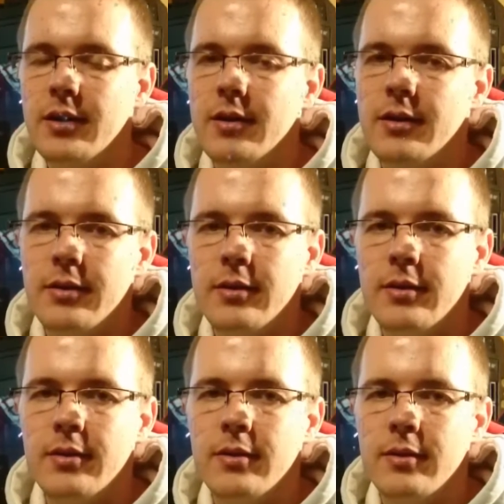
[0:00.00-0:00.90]
je
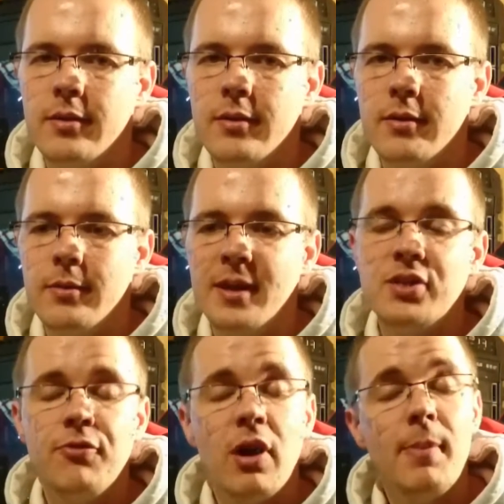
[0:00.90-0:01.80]
euh, ne ben,
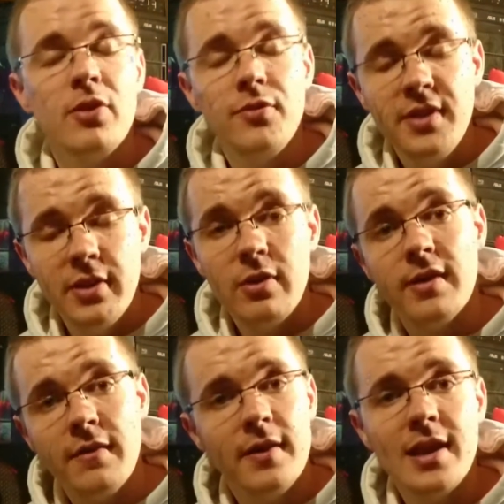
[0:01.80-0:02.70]
je ferai pas d'autres vidéos
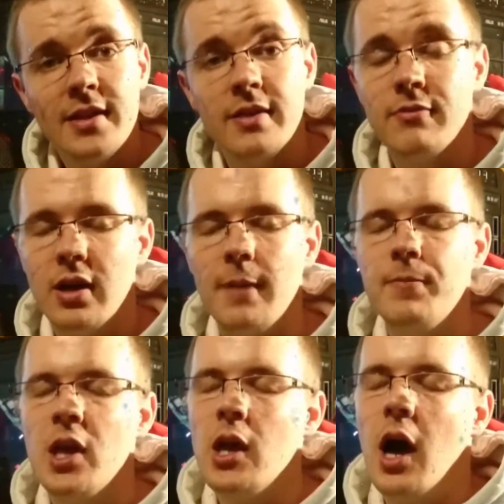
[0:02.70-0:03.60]
avant la fin de l'année. Voilà.
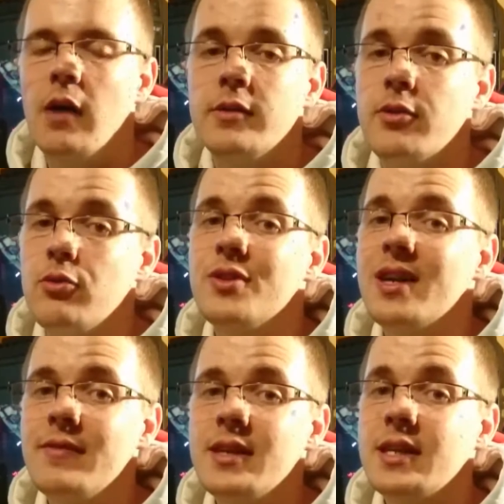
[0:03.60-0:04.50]
Entre le
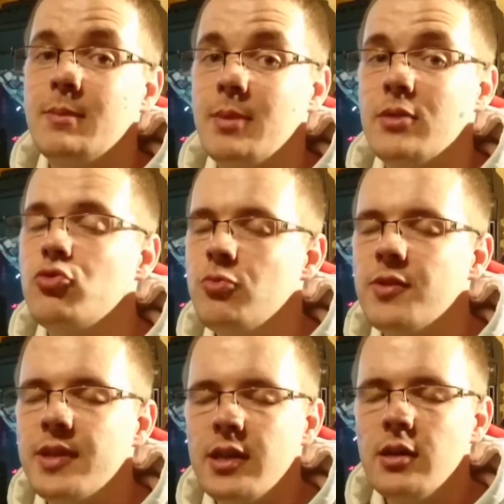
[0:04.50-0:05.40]
travail qui me prend tout
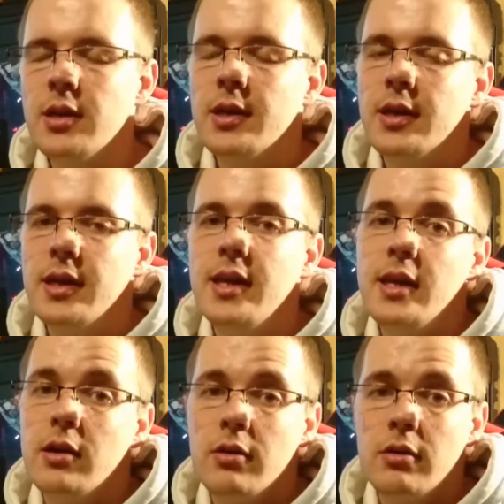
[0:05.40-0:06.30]
mon temps
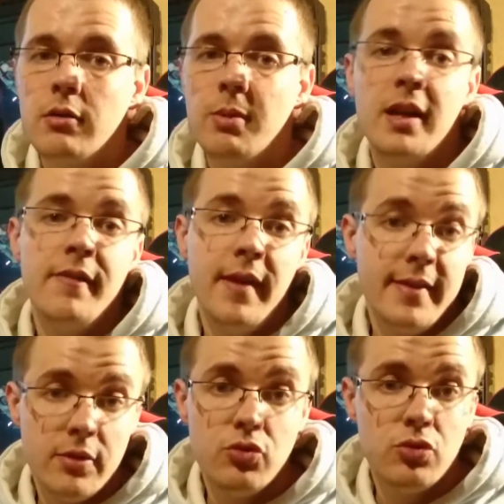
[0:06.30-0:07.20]
et euh, ben, les
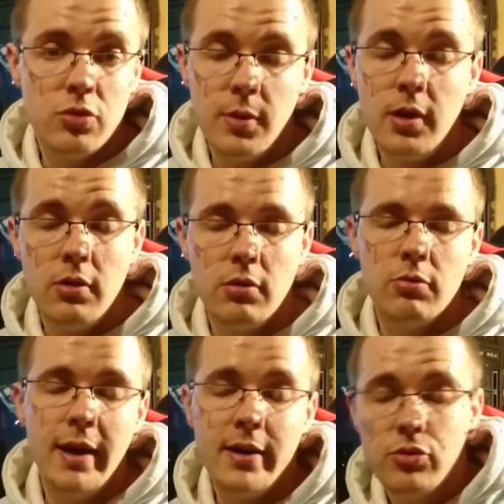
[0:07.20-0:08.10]
fêtes, hein, justement, ben,